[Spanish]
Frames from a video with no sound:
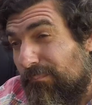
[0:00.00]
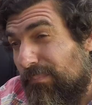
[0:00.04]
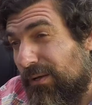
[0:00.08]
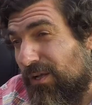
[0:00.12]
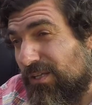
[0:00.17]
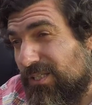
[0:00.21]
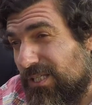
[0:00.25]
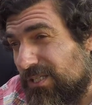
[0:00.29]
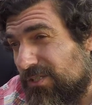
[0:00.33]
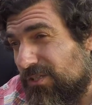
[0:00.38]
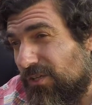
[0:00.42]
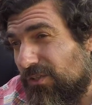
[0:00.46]
Pero
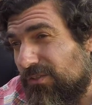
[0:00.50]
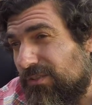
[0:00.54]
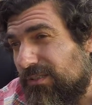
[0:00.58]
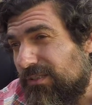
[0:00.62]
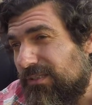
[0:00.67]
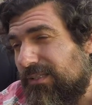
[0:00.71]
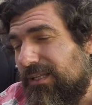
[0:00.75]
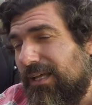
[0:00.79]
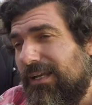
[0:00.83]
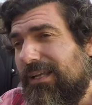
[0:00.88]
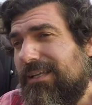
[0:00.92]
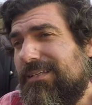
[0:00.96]
es eso,
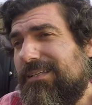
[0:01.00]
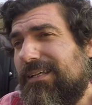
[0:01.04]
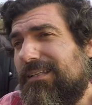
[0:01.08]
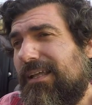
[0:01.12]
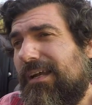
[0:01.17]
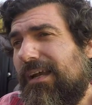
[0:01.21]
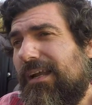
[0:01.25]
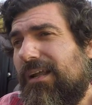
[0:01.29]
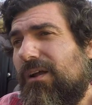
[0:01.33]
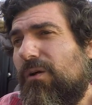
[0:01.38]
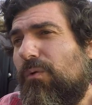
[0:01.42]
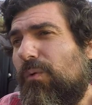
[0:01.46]
tenéis que
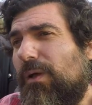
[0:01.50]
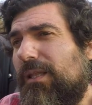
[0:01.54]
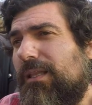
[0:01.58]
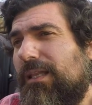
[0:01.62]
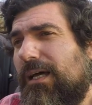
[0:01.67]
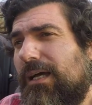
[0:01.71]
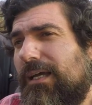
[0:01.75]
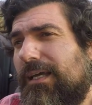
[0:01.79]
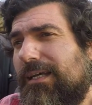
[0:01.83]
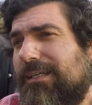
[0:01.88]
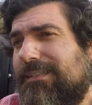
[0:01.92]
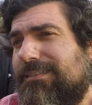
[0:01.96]
tener en
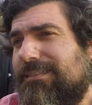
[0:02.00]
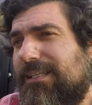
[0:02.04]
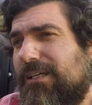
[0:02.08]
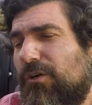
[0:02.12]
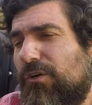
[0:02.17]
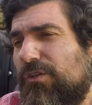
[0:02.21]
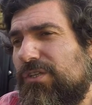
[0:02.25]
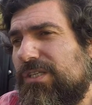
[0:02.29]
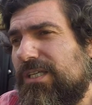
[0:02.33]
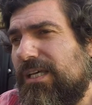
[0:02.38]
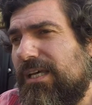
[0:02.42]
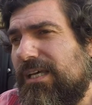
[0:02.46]
cuenta que este
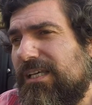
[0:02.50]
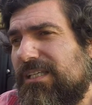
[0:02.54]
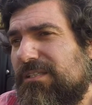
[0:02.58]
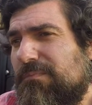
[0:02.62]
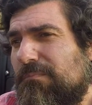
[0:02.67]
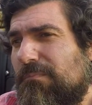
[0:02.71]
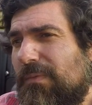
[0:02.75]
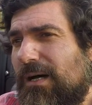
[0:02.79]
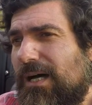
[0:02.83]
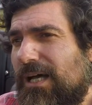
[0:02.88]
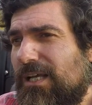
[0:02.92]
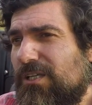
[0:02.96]
coche es
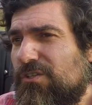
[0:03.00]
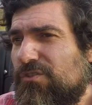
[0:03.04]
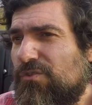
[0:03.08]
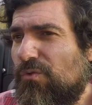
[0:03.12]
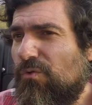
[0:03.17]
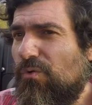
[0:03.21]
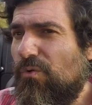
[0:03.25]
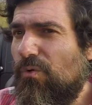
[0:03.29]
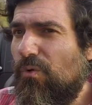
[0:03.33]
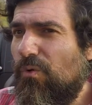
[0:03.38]
más